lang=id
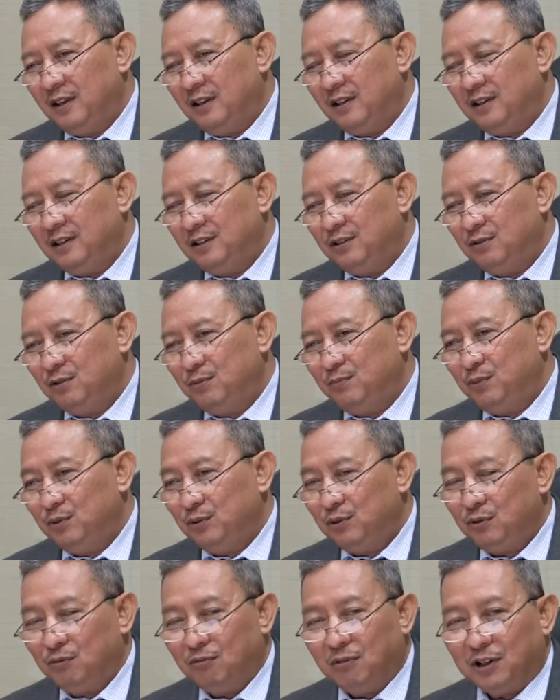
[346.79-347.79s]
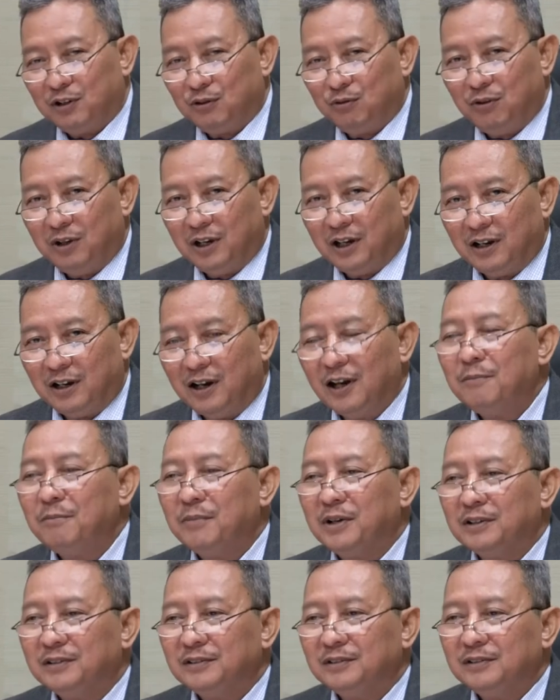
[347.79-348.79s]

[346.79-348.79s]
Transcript: itu butuh waktu yang lama